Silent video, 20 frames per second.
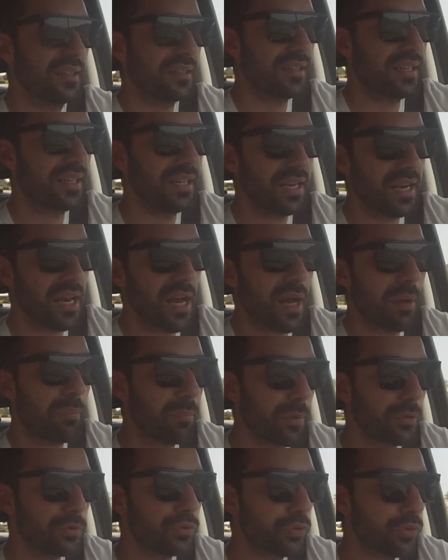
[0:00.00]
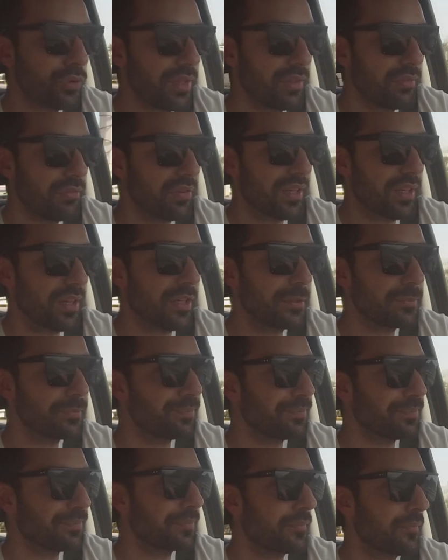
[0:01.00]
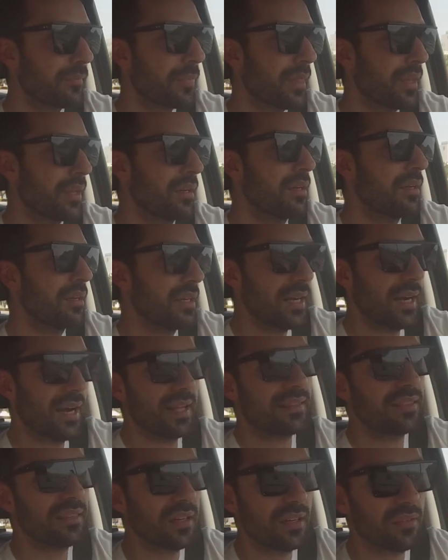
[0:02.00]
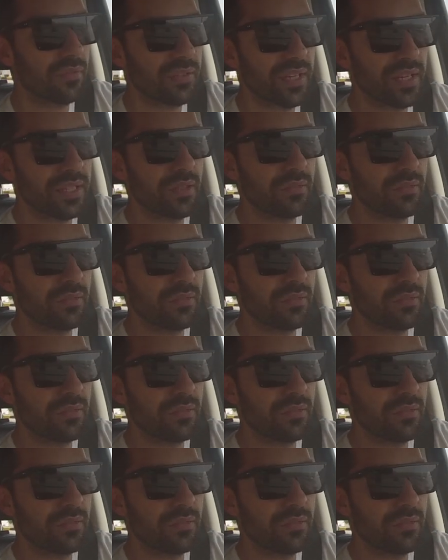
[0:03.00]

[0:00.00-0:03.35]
كل الاب موجودين فيها حتى فيها